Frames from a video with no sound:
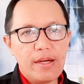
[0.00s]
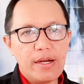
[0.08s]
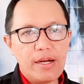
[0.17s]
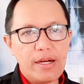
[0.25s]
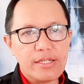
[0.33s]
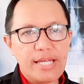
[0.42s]

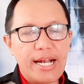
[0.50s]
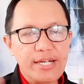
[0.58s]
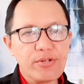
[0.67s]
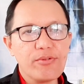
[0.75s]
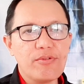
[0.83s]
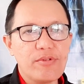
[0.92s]
eh,
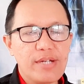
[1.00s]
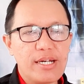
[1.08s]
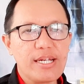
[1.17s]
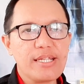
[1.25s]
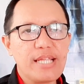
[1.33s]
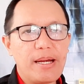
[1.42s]
saldo
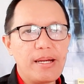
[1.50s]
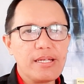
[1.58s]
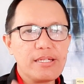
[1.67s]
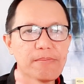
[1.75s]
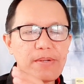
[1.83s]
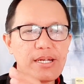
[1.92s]
jadi kita
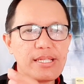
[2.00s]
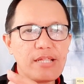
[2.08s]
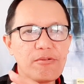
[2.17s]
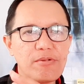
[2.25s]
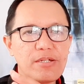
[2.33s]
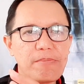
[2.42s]
kita
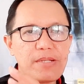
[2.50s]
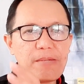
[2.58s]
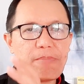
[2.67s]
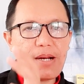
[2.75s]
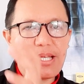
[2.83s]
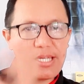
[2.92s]
tuh
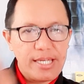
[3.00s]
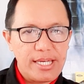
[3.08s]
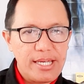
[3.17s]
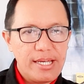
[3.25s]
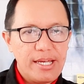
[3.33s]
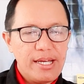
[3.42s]
seperti
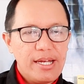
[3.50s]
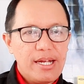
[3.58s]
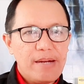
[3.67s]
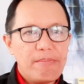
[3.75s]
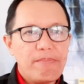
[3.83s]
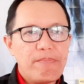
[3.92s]
beli
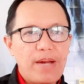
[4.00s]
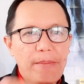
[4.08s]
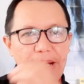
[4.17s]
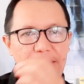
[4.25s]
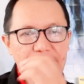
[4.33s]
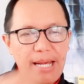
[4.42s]

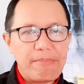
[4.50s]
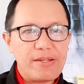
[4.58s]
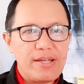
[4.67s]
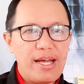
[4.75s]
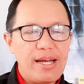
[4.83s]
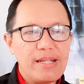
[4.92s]
berapa gram
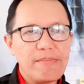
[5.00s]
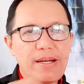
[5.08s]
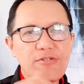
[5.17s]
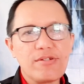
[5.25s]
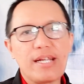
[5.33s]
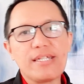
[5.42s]
gitu ya
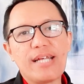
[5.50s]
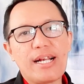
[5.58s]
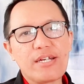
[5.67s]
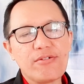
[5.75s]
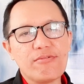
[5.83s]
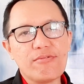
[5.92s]
masukkan
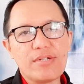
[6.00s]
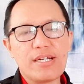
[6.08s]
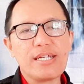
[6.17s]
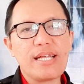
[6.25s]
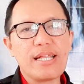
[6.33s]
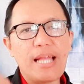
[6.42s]
saldo
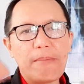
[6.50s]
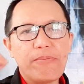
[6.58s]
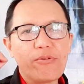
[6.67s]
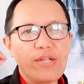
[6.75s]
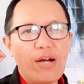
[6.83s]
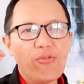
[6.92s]
jadi kita
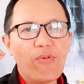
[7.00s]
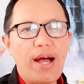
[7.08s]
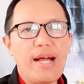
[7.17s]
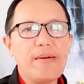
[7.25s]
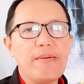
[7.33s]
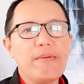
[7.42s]
nabungnya
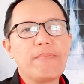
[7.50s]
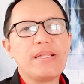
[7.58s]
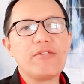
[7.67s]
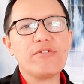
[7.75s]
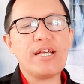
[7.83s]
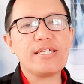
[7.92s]
uang
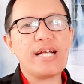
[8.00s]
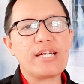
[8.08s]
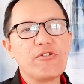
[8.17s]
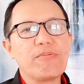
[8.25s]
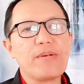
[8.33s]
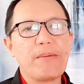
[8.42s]
bentuknya
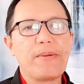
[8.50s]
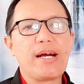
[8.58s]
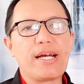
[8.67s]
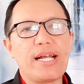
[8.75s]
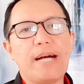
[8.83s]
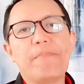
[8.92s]
saldo berapa
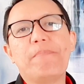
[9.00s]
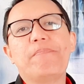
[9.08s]
gram